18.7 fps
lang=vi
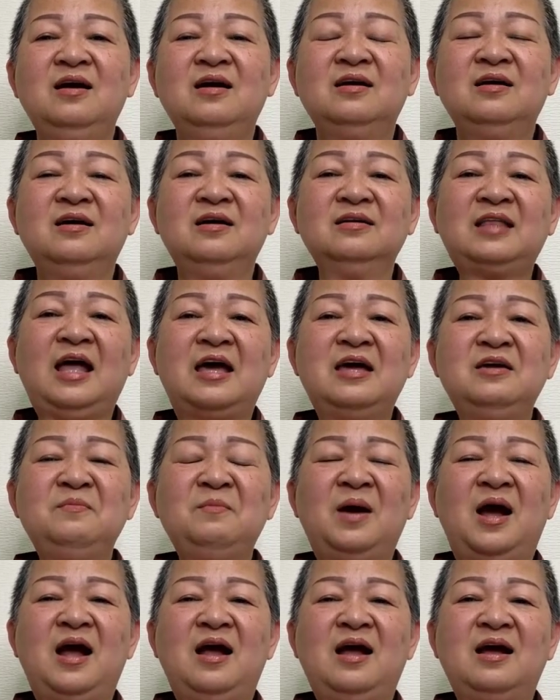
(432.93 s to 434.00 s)
à, thấy
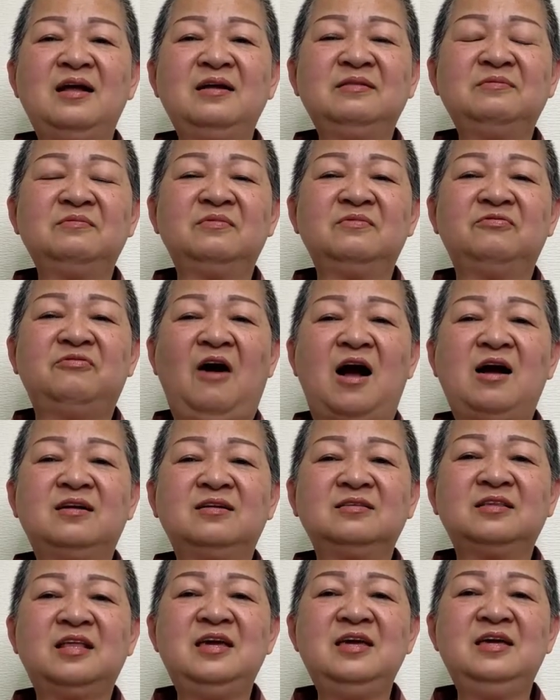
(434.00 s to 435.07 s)
mà hả phật
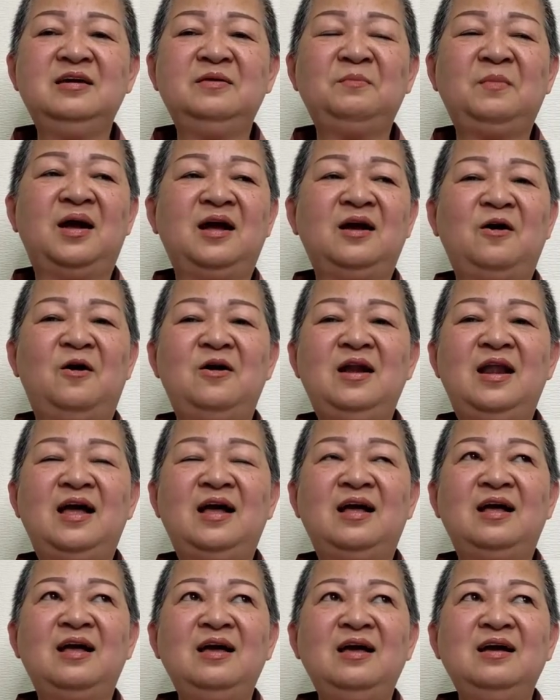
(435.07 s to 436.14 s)
tiên mà gọi
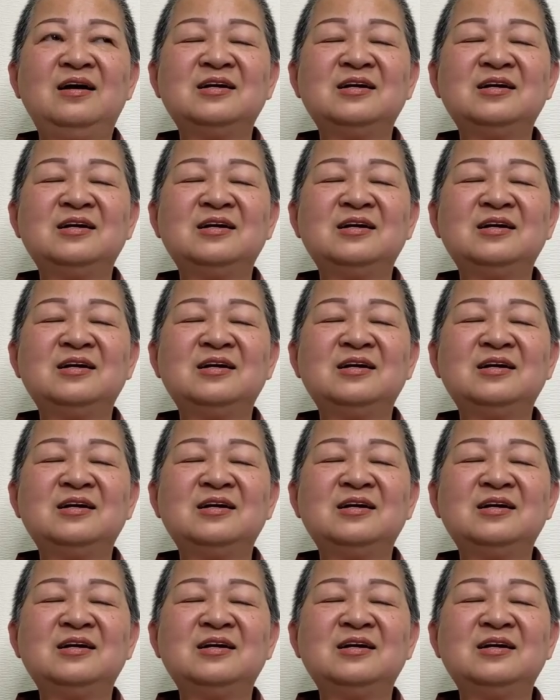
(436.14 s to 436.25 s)
là